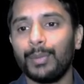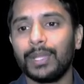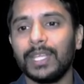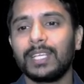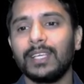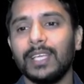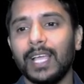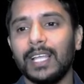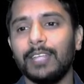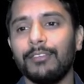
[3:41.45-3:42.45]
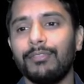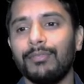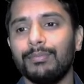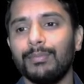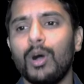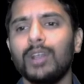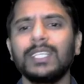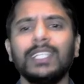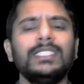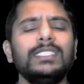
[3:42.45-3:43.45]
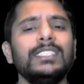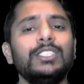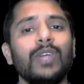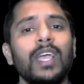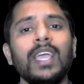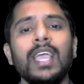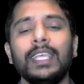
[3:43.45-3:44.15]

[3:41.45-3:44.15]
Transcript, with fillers: ब्रेक एलिफ बहुत सारी चीज़ें जो है